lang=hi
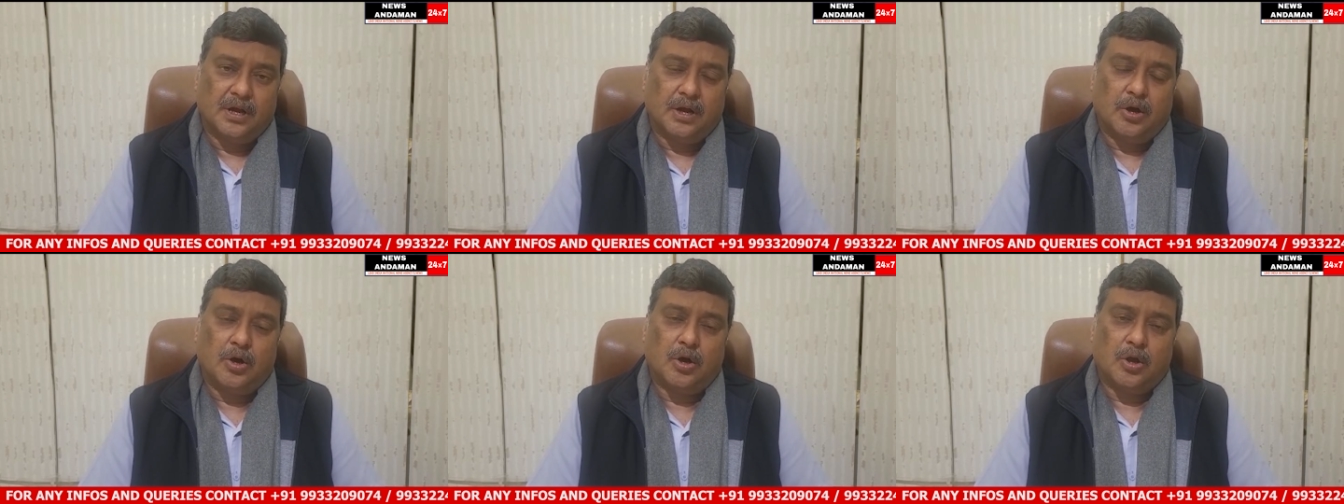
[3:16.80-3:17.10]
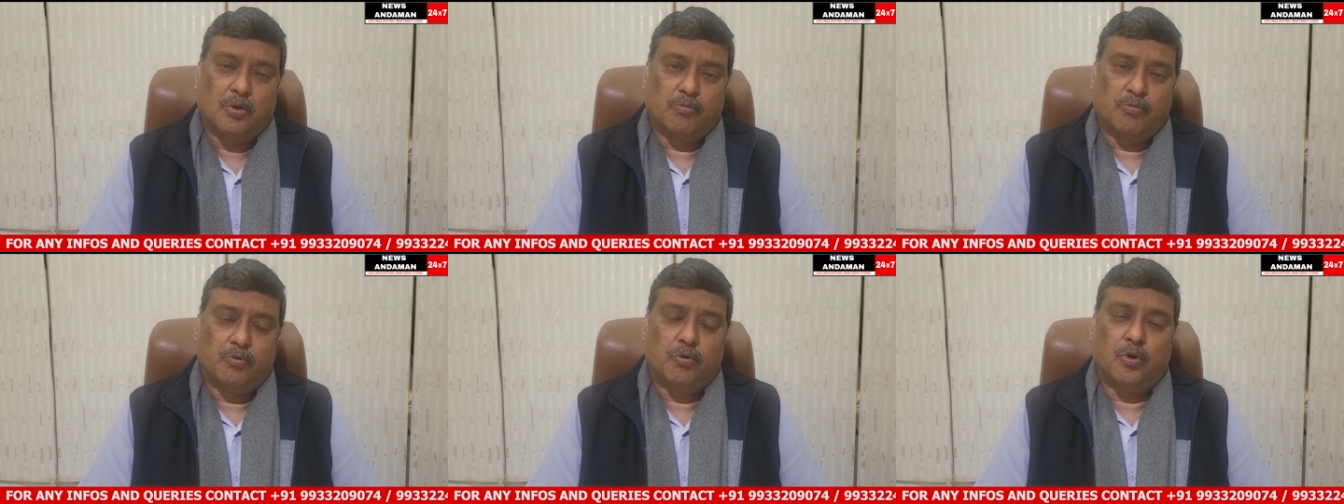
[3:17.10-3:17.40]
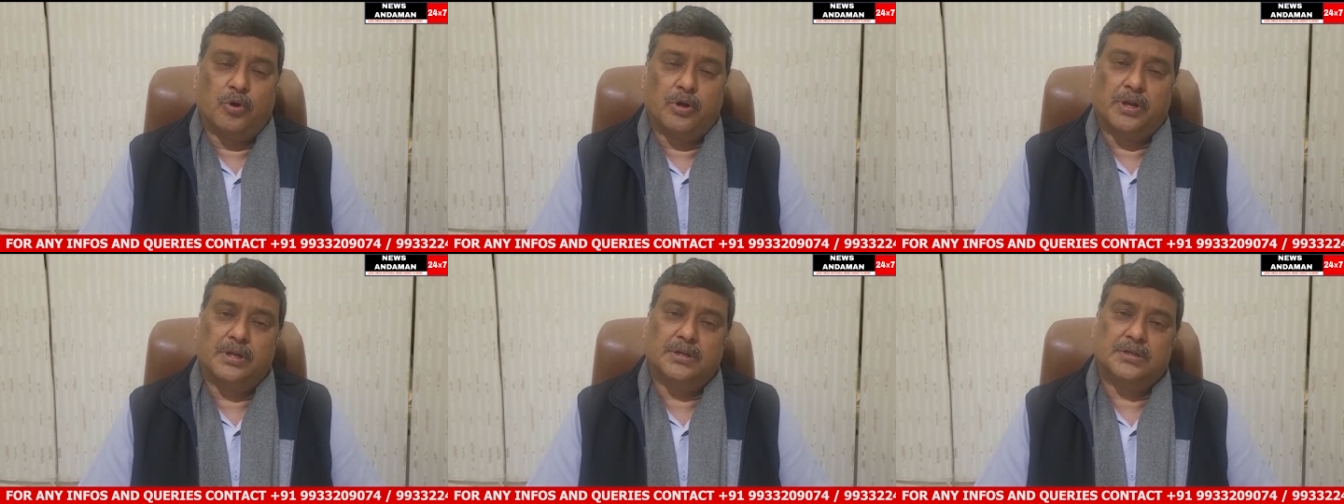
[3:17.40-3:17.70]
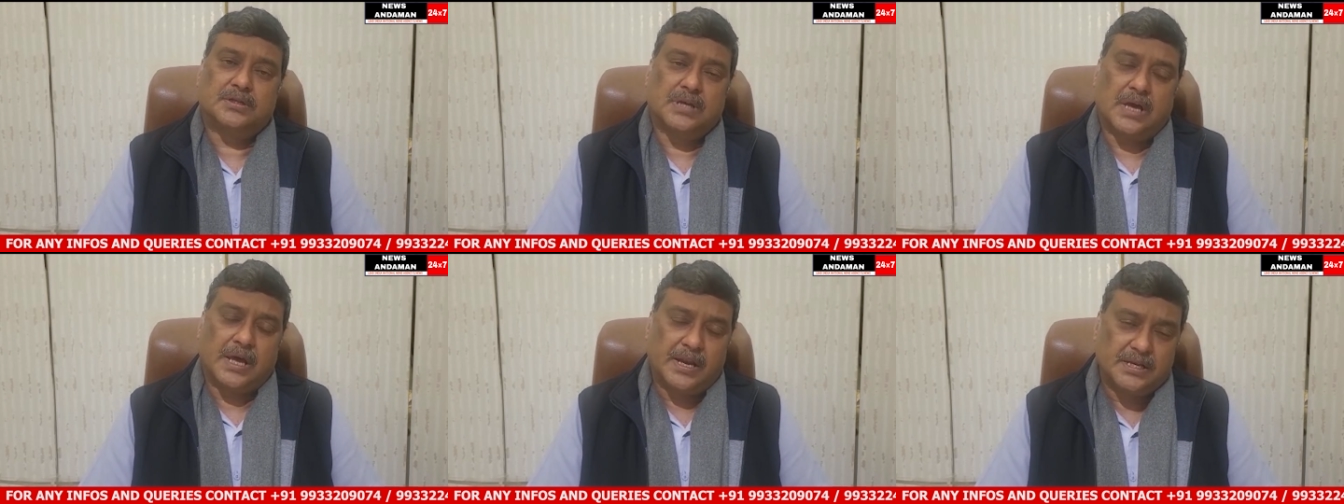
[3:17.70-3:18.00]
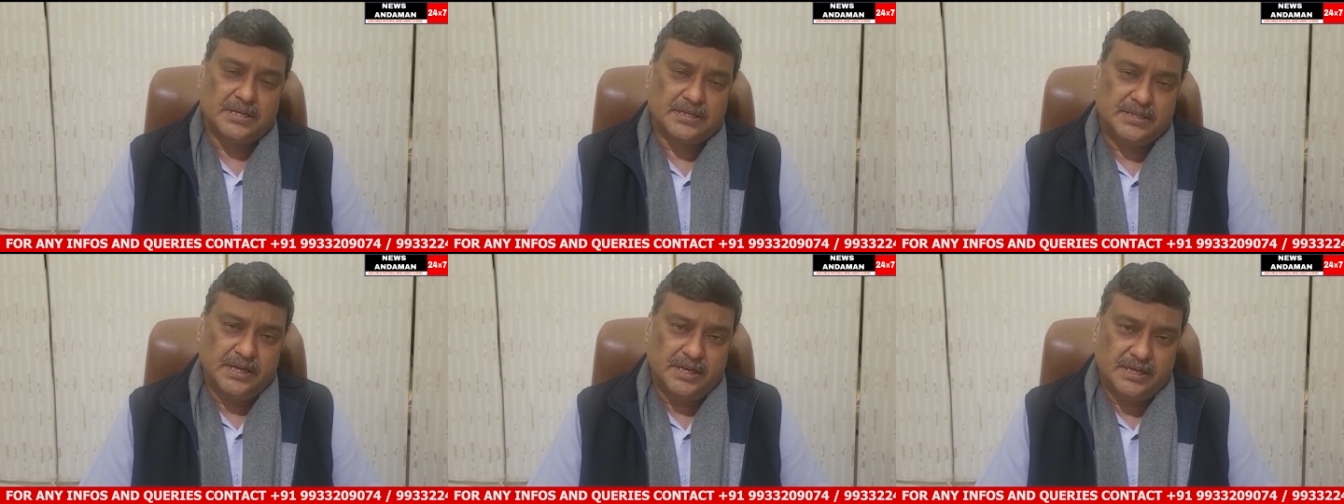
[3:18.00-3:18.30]
और वो ऑर्डर सारे
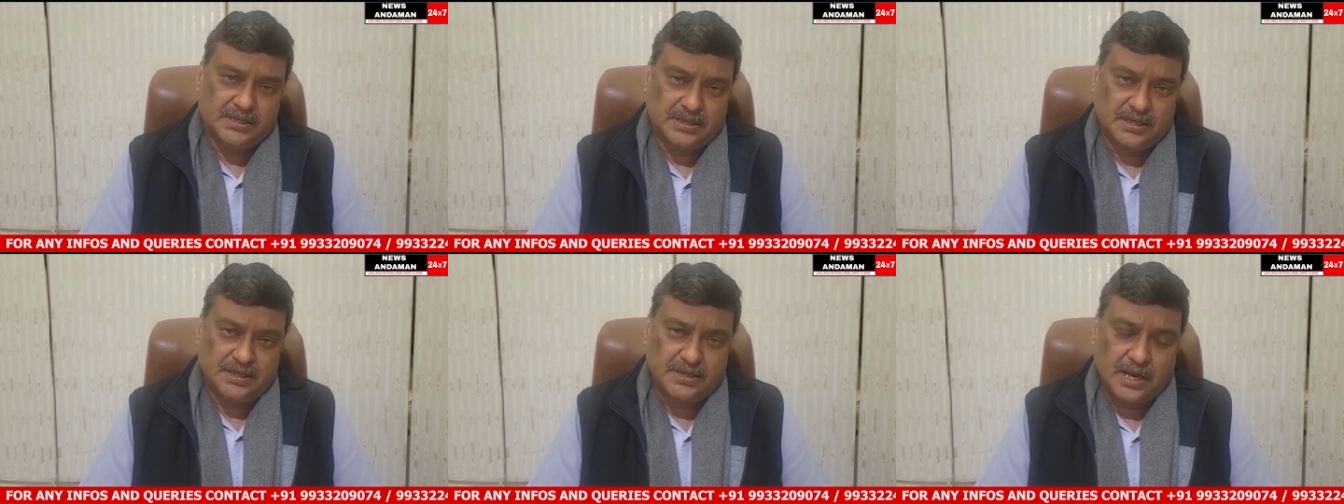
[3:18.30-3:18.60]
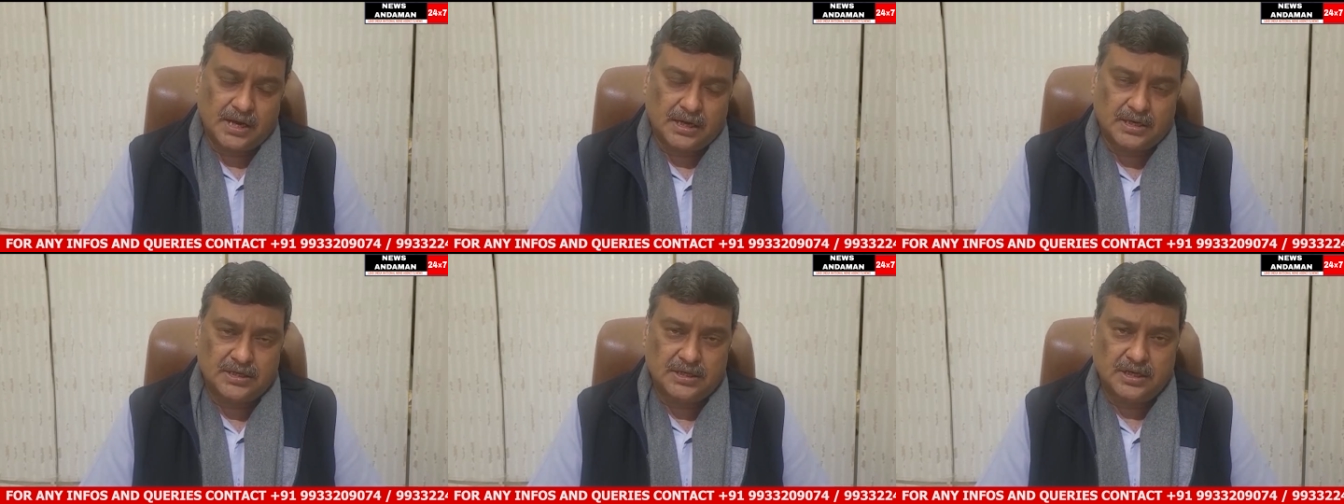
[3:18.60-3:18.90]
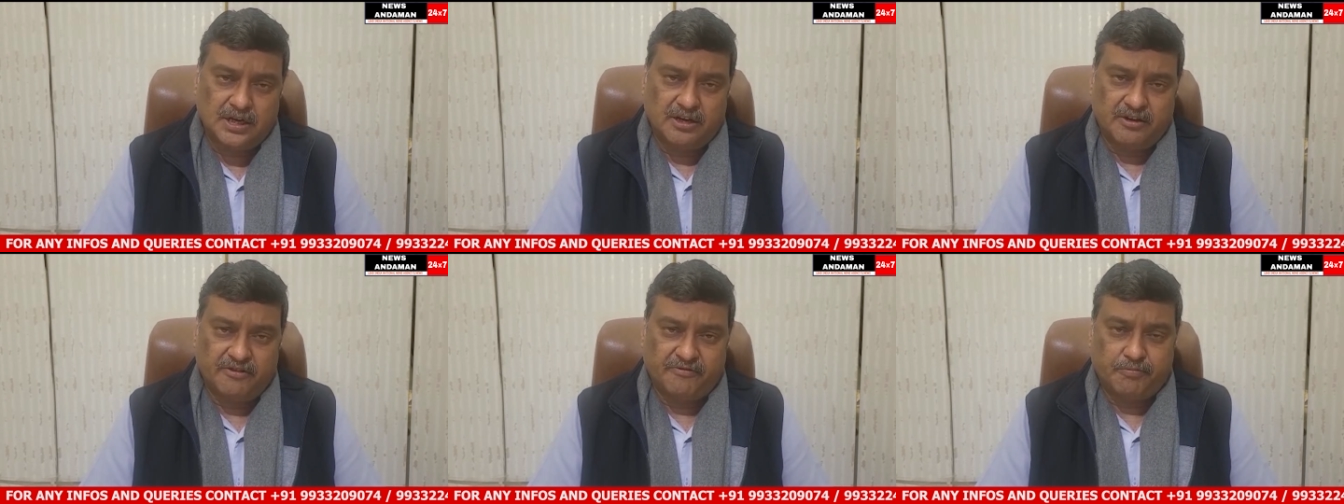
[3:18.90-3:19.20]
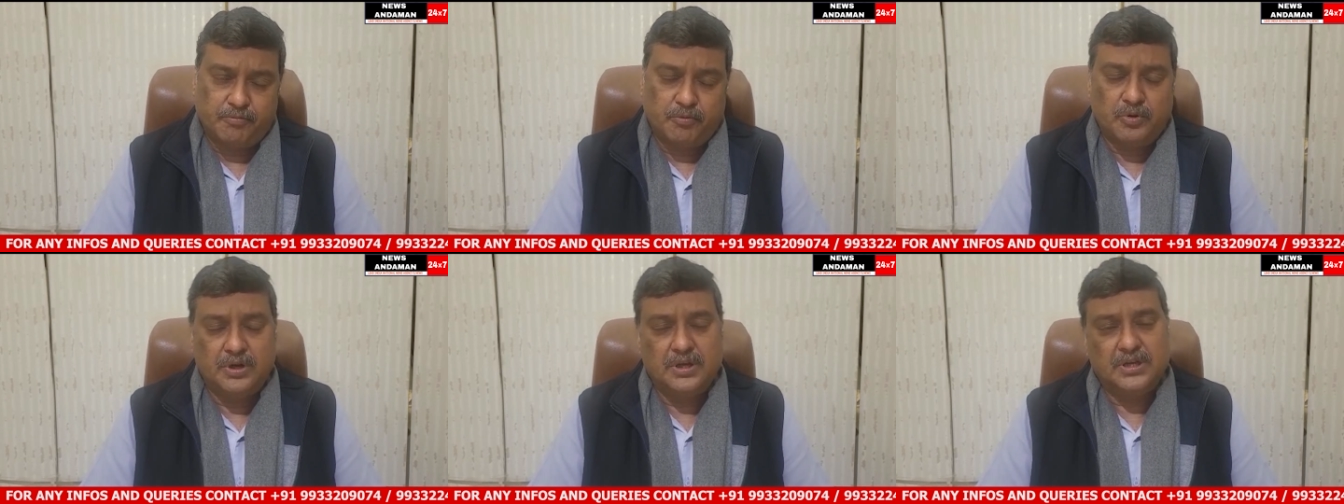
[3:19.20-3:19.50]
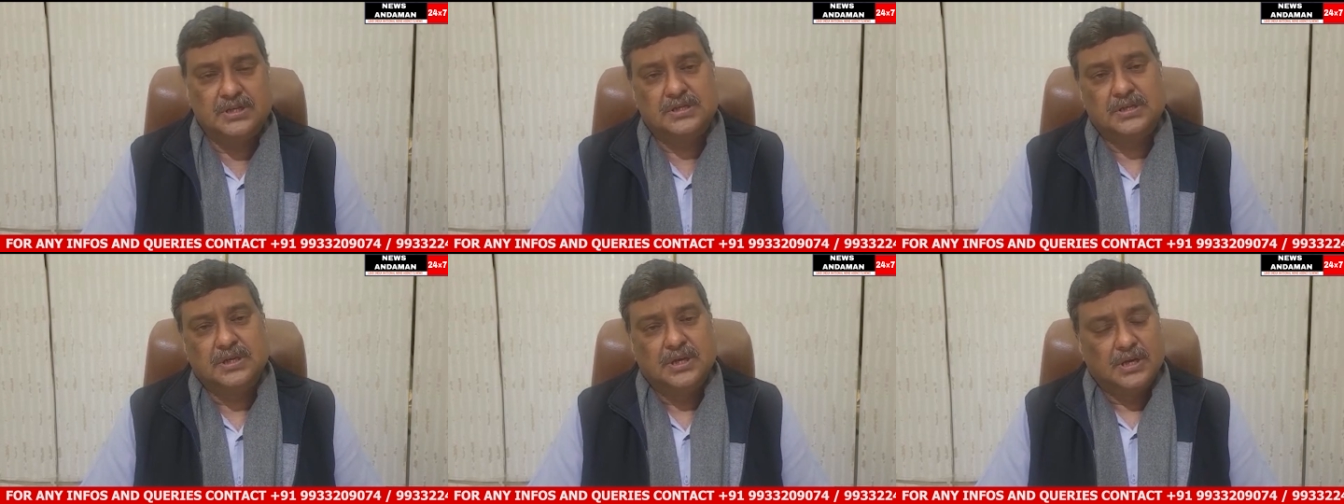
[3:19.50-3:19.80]
स्टेट्स के डायरेक्टर जनरल ऑफ
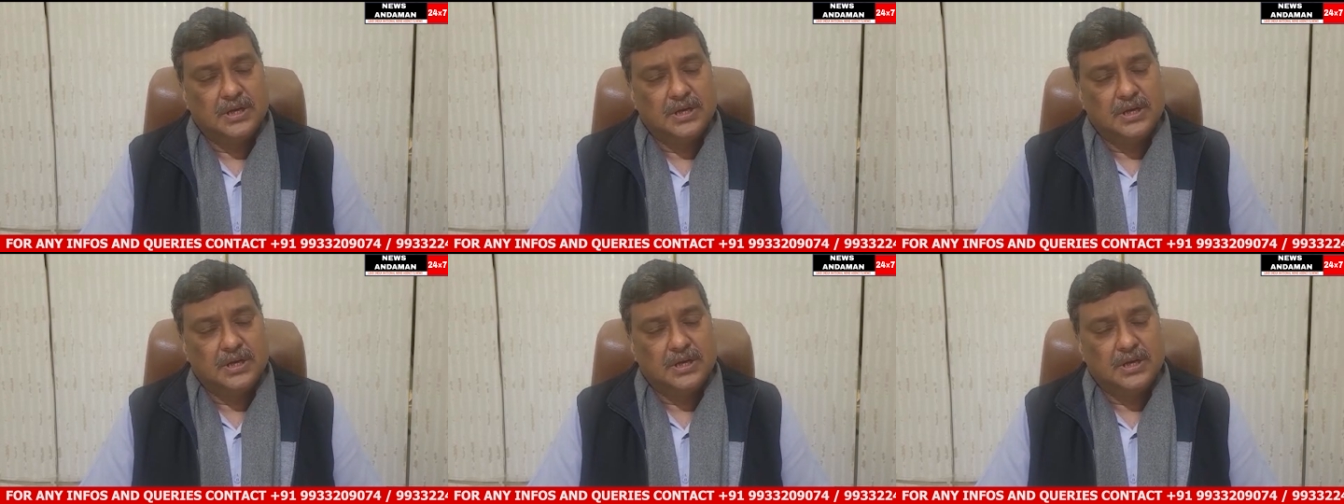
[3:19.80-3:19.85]
पुलिस